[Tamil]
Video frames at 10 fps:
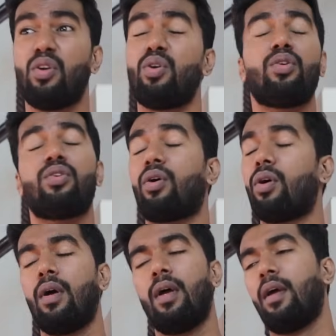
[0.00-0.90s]
ஐயோ ஐயோ
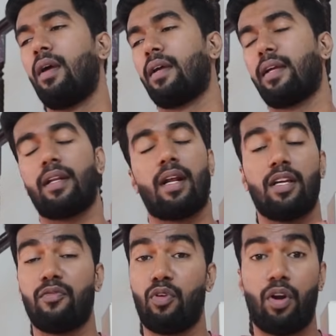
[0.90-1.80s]

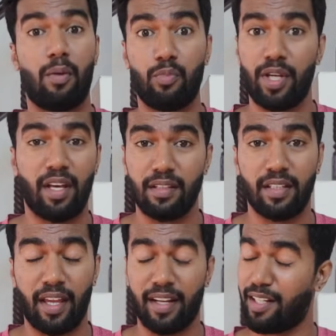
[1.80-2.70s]
என்னால் இவ்வளோலாம் முடியாது
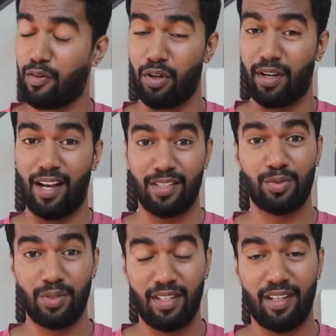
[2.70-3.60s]
என்கிட்ட அவ்வளோ
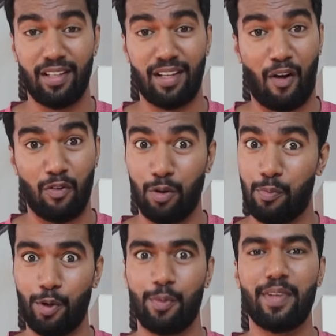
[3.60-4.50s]
காசும் இல்லை அவ்வளோ
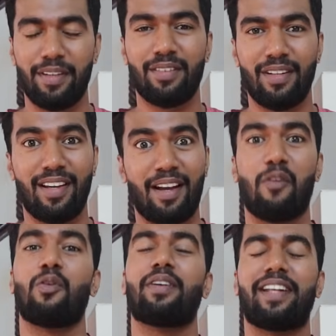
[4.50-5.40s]
பொறுமையும் இல்லை
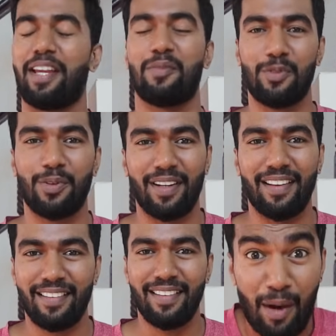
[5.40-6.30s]
அவ்வளோ டைமும்
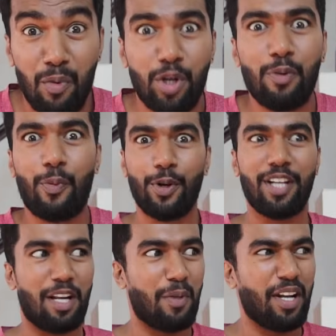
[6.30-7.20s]
இல்லை நமக்கும்
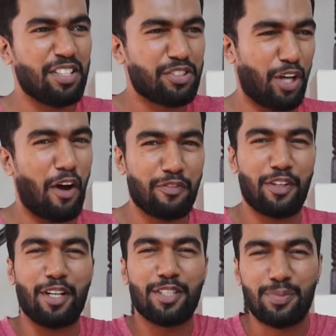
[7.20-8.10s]
பொண்ணுங்களை மாதிரி
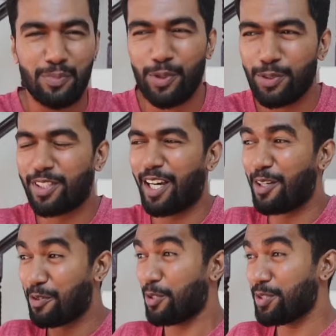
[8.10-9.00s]
சாஃப்டாக
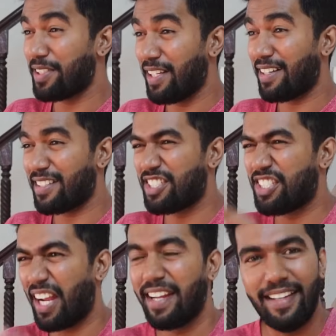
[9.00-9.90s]
ஸ்மூத்தாக ரோஸியாக
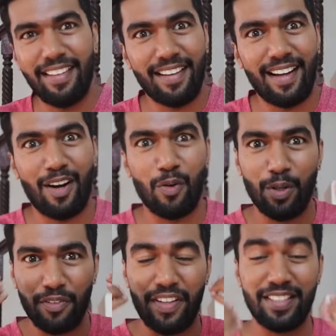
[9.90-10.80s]
ஷைனிங்காக
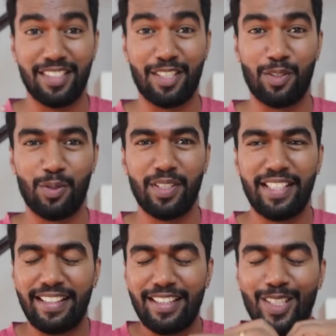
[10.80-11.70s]
ஒரு ஃபேஸ்
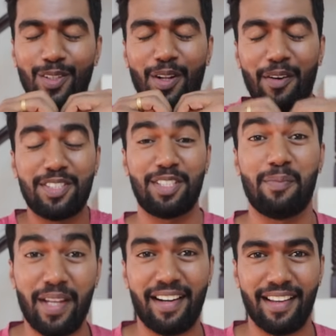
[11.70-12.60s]
இருக்கணும்னு எந்த ஒரு
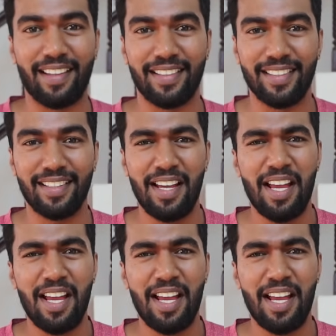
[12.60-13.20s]
அவசியமே கிடையாது